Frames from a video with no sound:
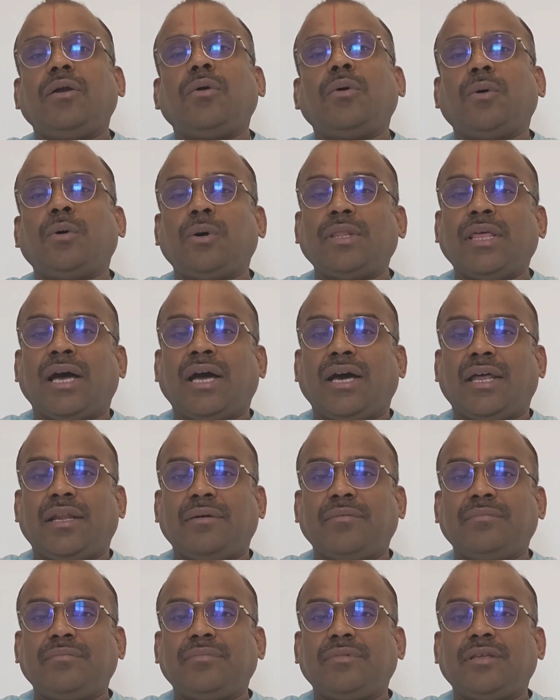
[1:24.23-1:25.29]

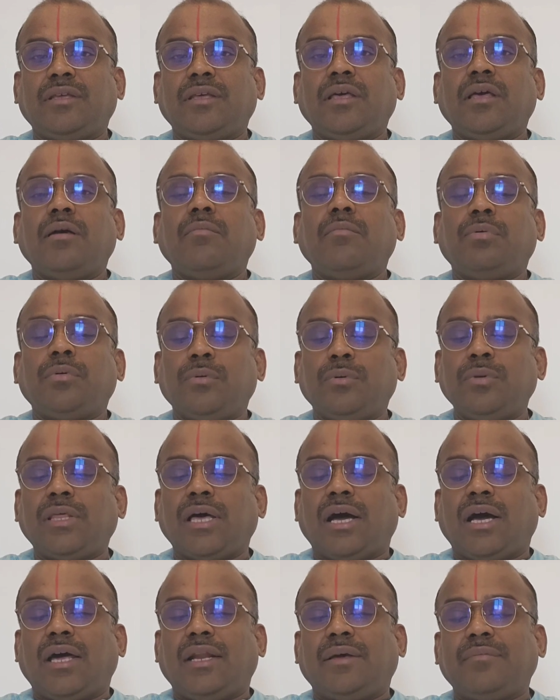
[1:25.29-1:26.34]
கோதானம்
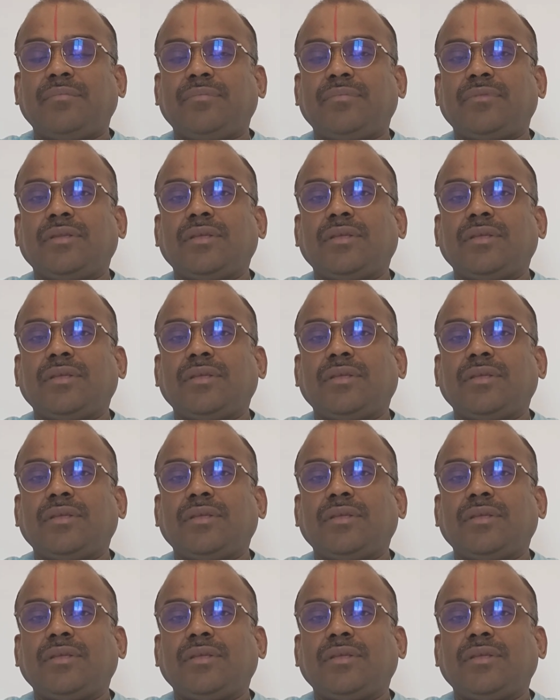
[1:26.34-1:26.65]
பூதானம்